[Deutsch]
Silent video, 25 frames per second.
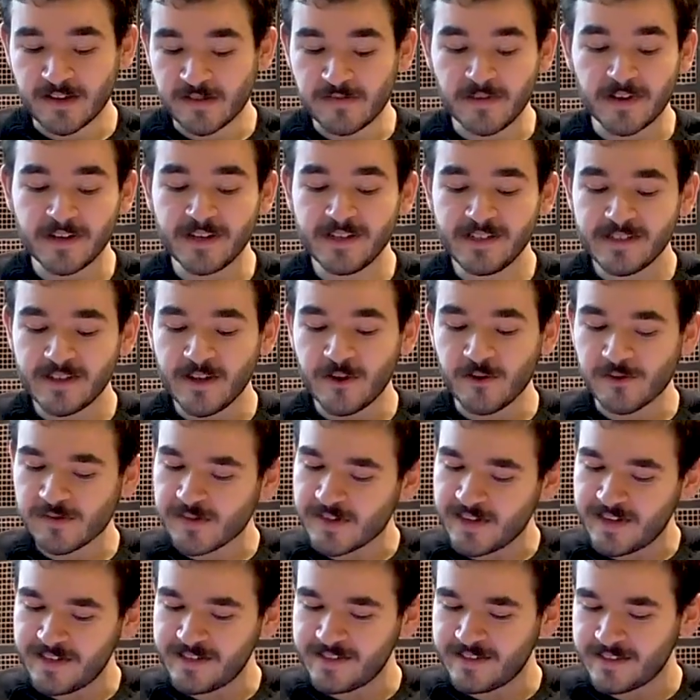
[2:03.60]
äh, zwar nicht
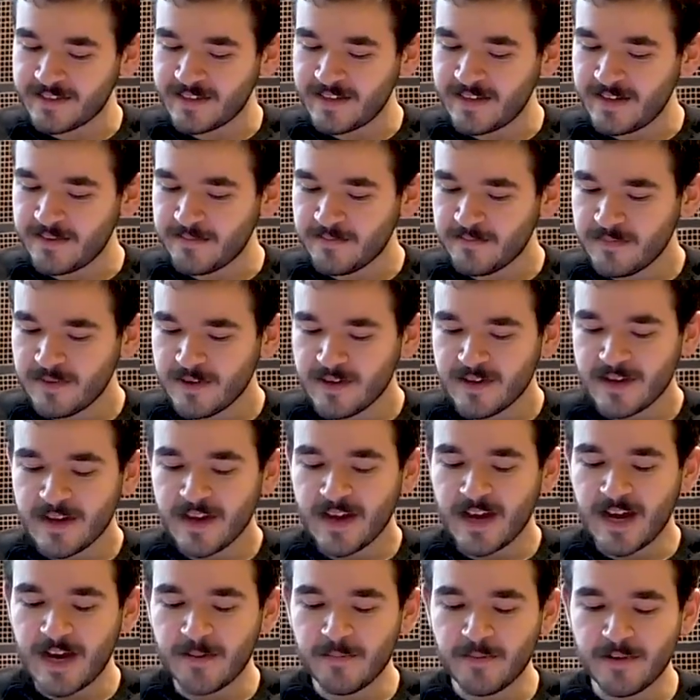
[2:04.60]
ausreichend geben,
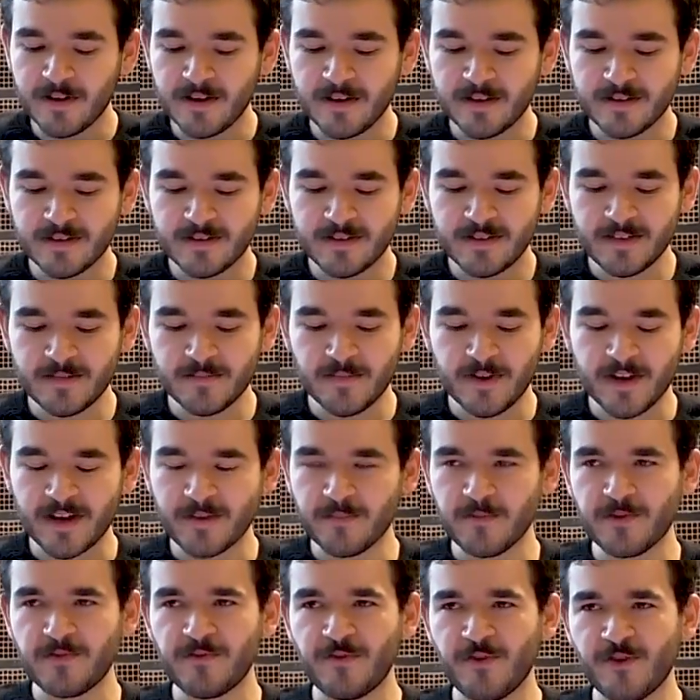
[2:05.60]
aber
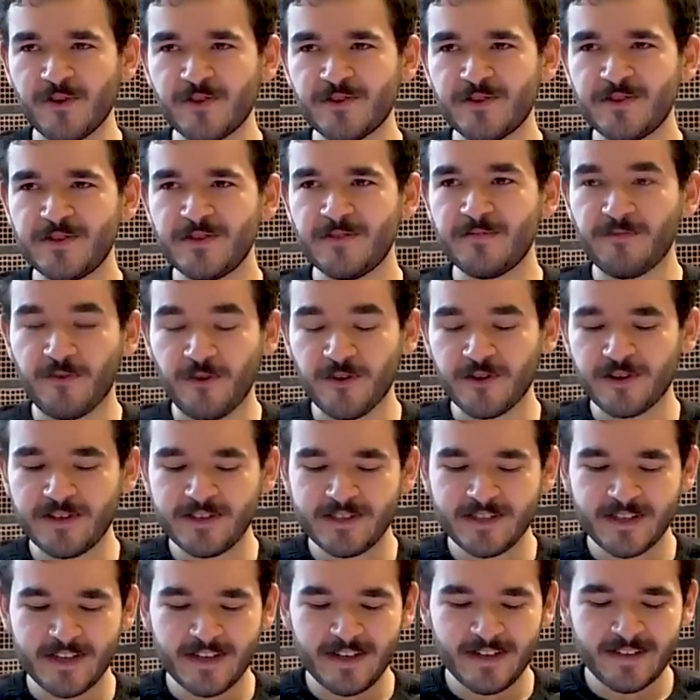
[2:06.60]
immerhin mit Freund,
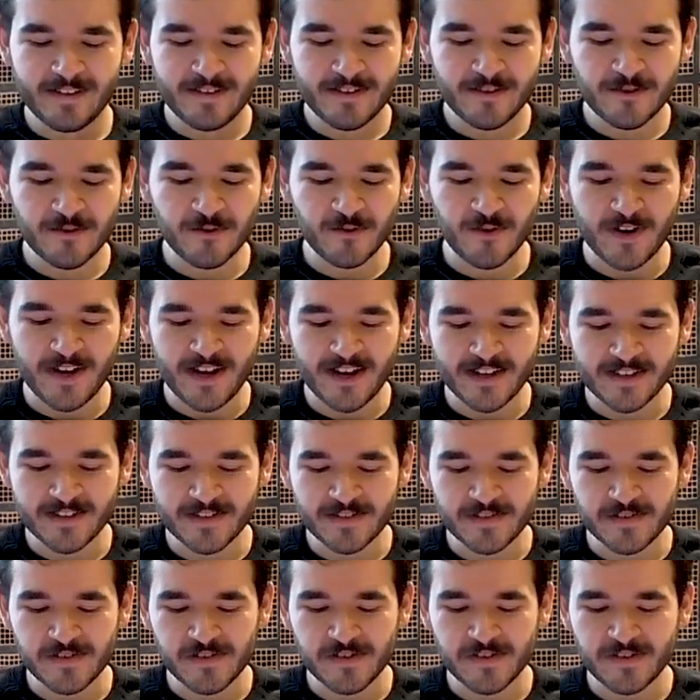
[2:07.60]
Freundlichkeit. Und
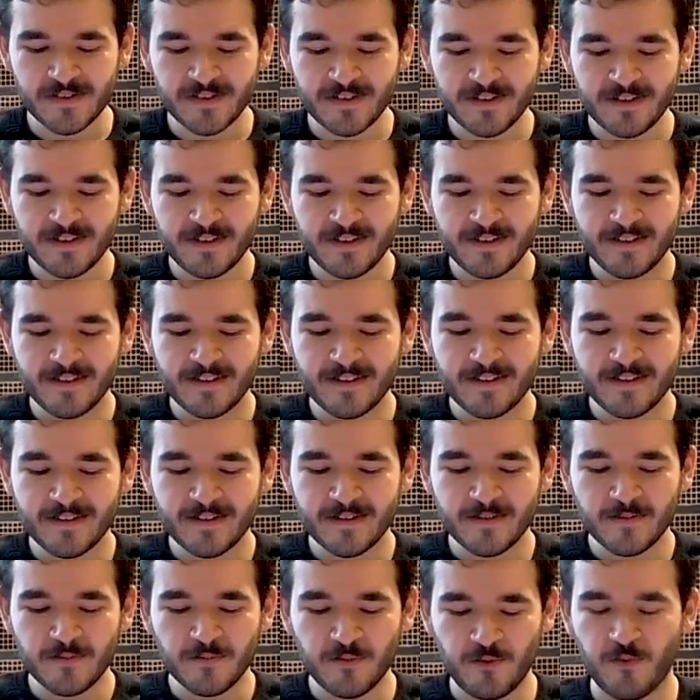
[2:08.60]
achtens,
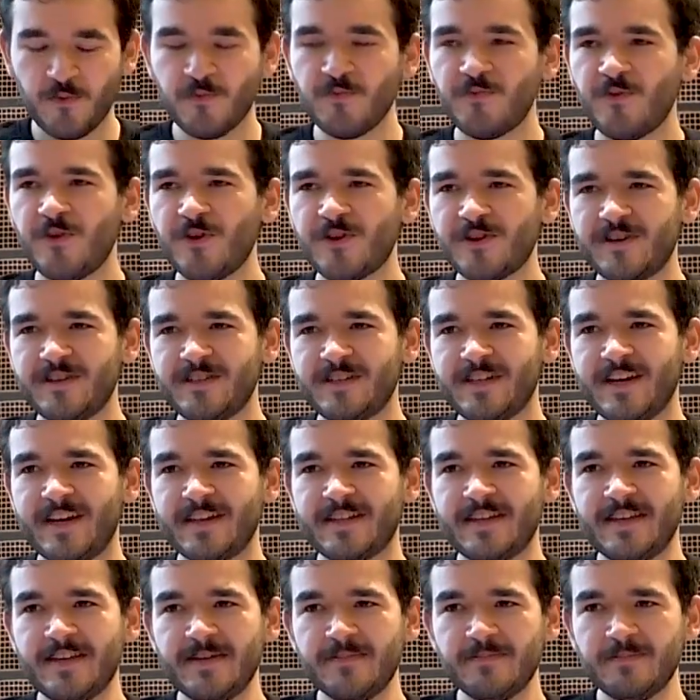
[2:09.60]
mit
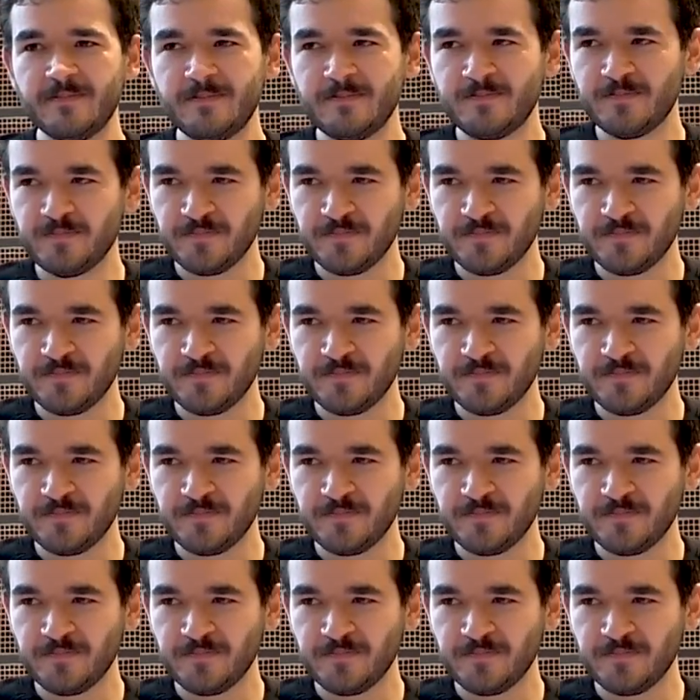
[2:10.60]
Unfreundlichkeit geben.